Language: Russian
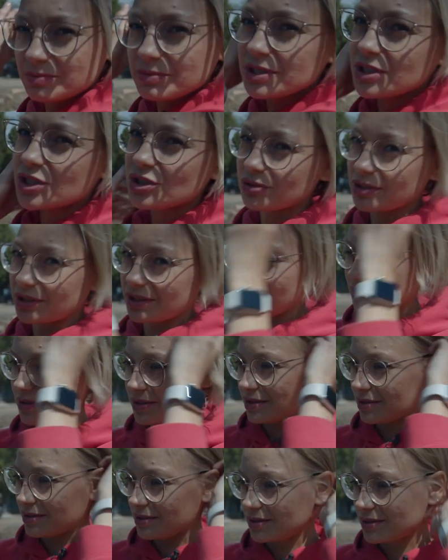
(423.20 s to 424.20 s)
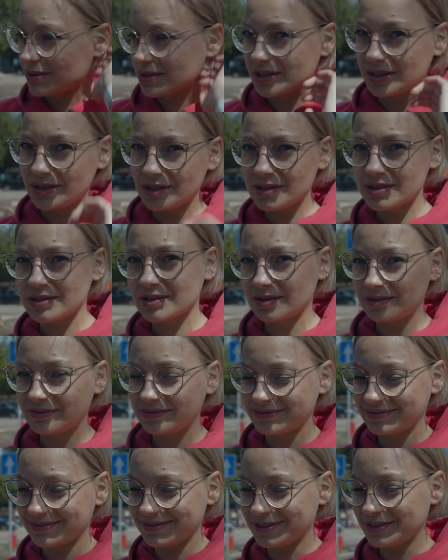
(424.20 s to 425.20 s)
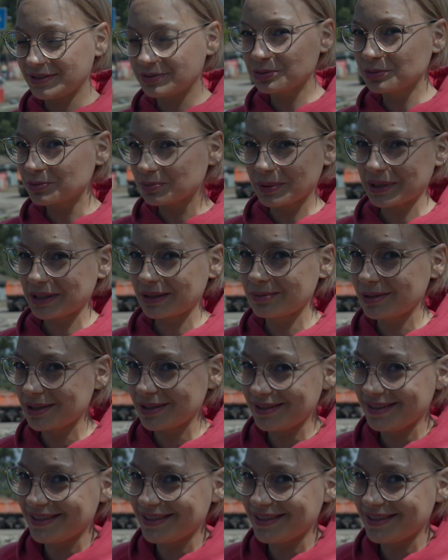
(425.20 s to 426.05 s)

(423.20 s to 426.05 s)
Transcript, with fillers: Мы еще таких э, скелетиков, э, ну, по крайней мере,